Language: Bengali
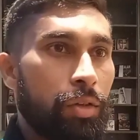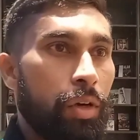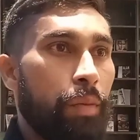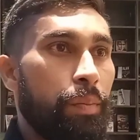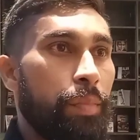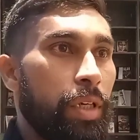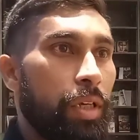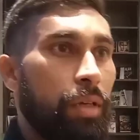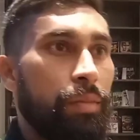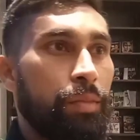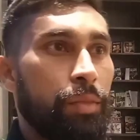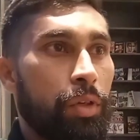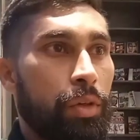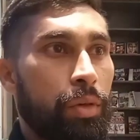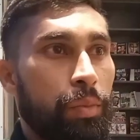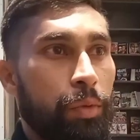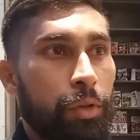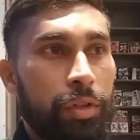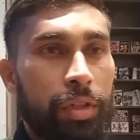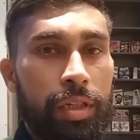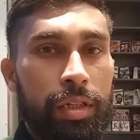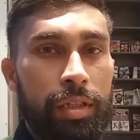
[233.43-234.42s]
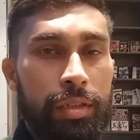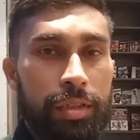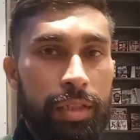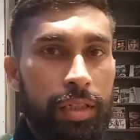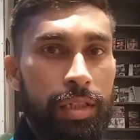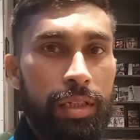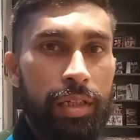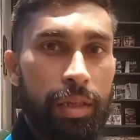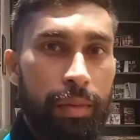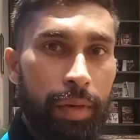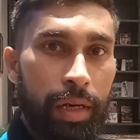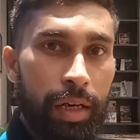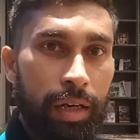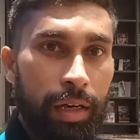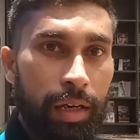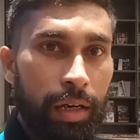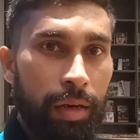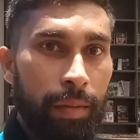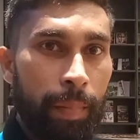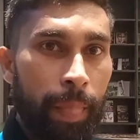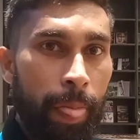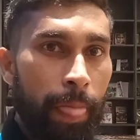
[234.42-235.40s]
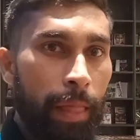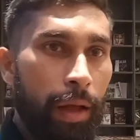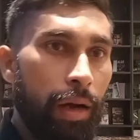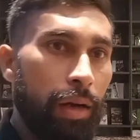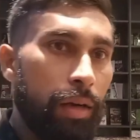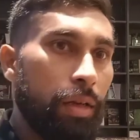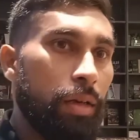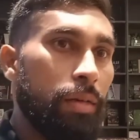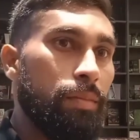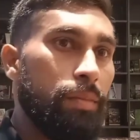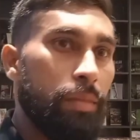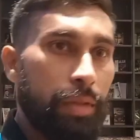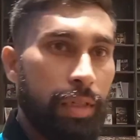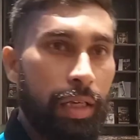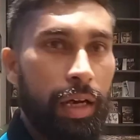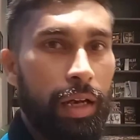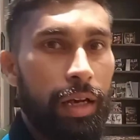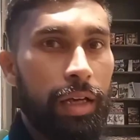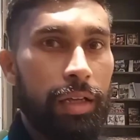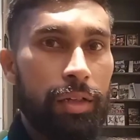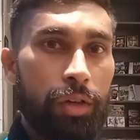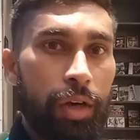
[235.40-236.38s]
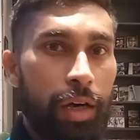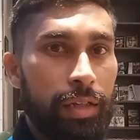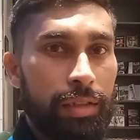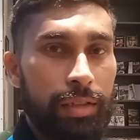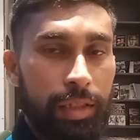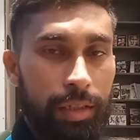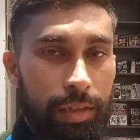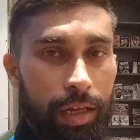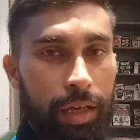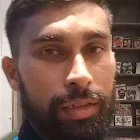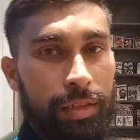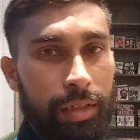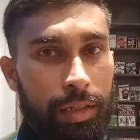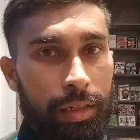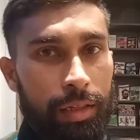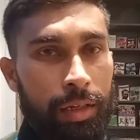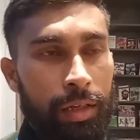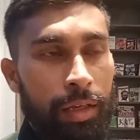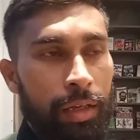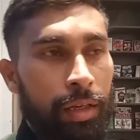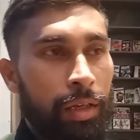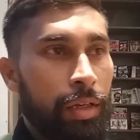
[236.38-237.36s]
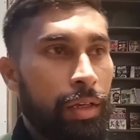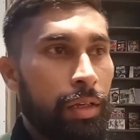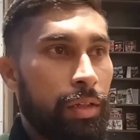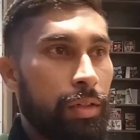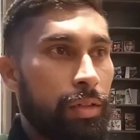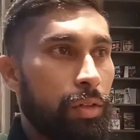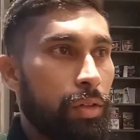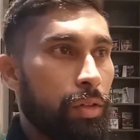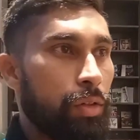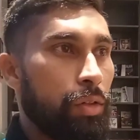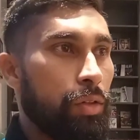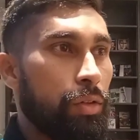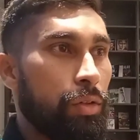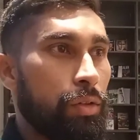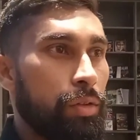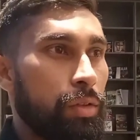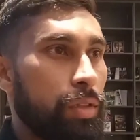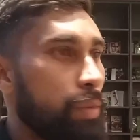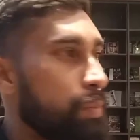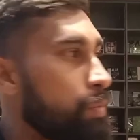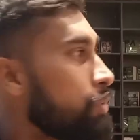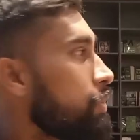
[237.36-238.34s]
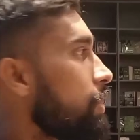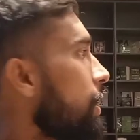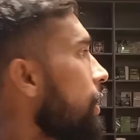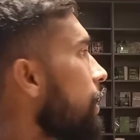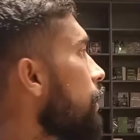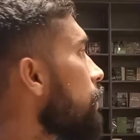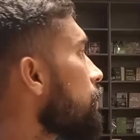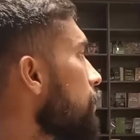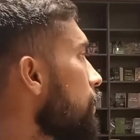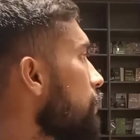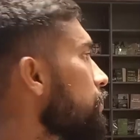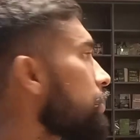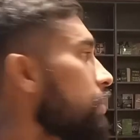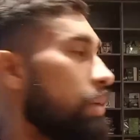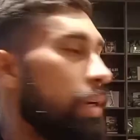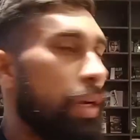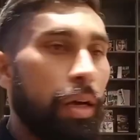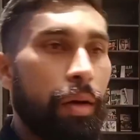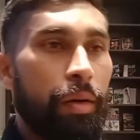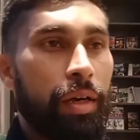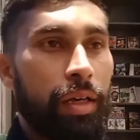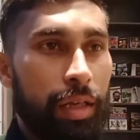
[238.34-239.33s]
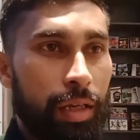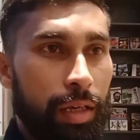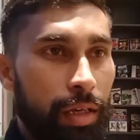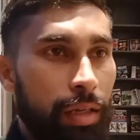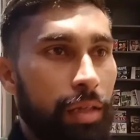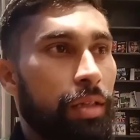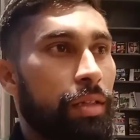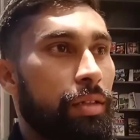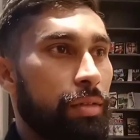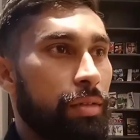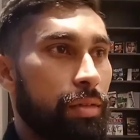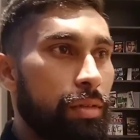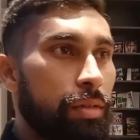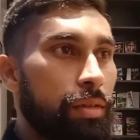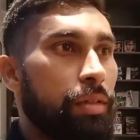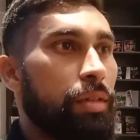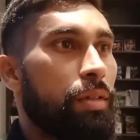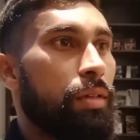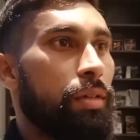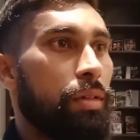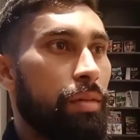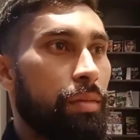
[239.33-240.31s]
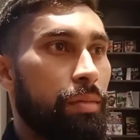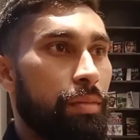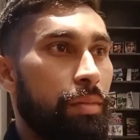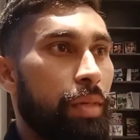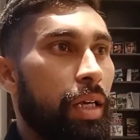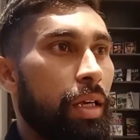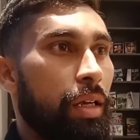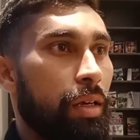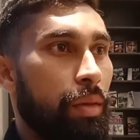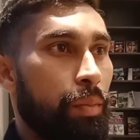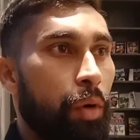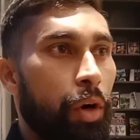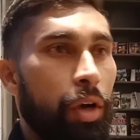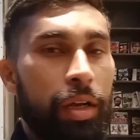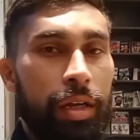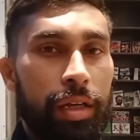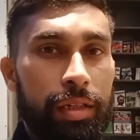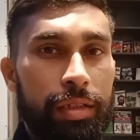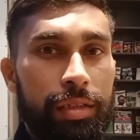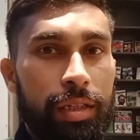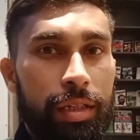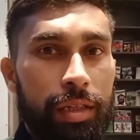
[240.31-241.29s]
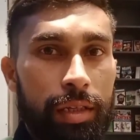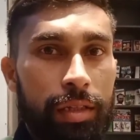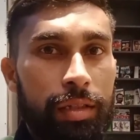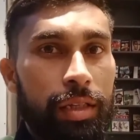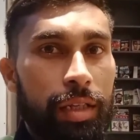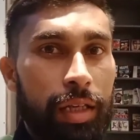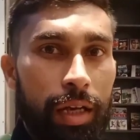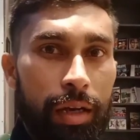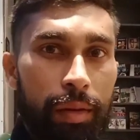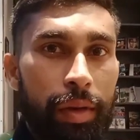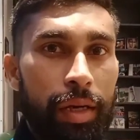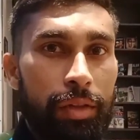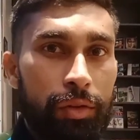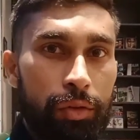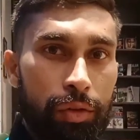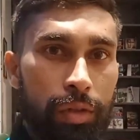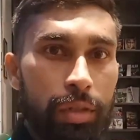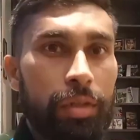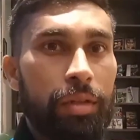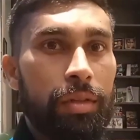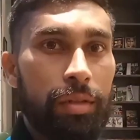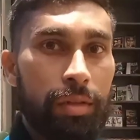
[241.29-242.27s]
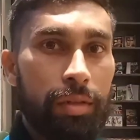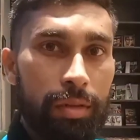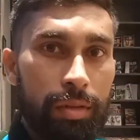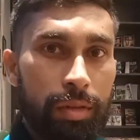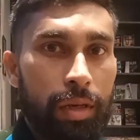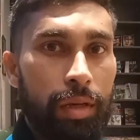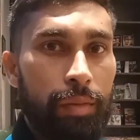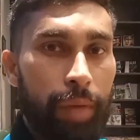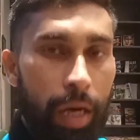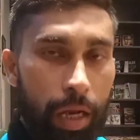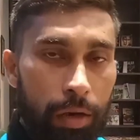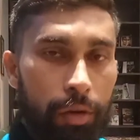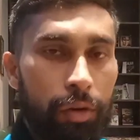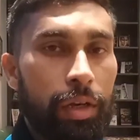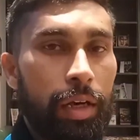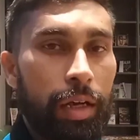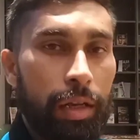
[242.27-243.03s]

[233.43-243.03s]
সব টিম তো প্রতিদিন জিততে পারে না আর খেলায় তো আর জিত আছেই তো দীপুদা সবসময় আমাকে মানে বলে যে ঠিক আছে ভাই তুই ভালো